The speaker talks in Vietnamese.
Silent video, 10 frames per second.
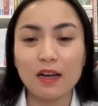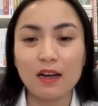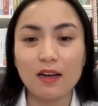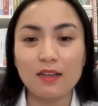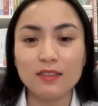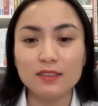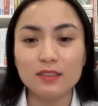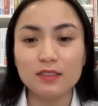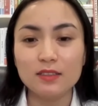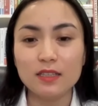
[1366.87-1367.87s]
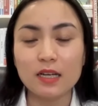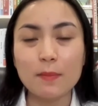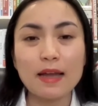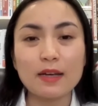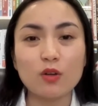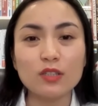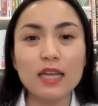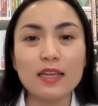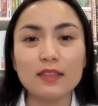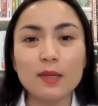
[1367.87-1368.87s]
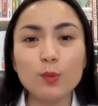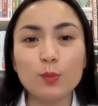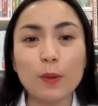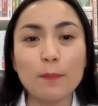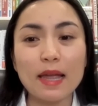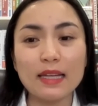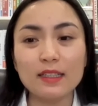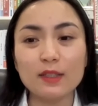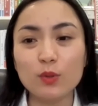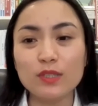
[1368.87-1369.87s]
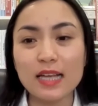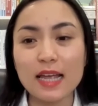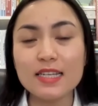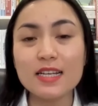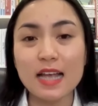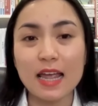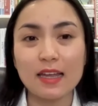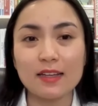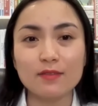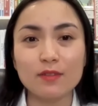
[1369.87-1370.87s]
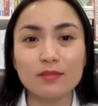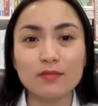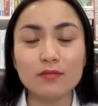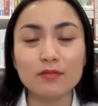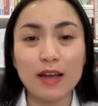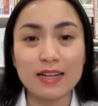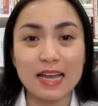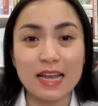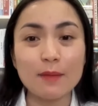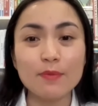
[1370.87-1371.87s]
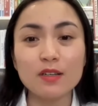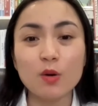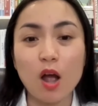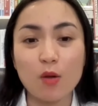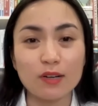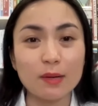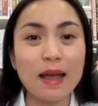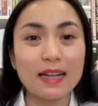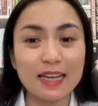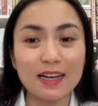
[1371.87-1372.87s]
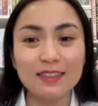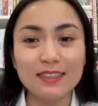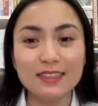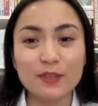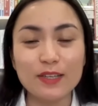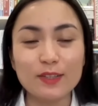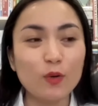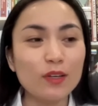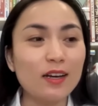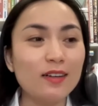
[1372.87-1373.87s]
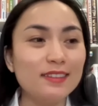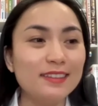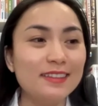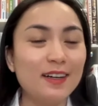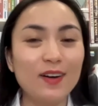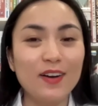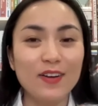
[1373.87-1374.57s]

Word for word: à, Đấy, các bạn có thể tiếp tục comment thì tôi sẽ chia sẻ và, ờ, và giải đáp những câu hỏi của các bạn nhé. vì tôi uh,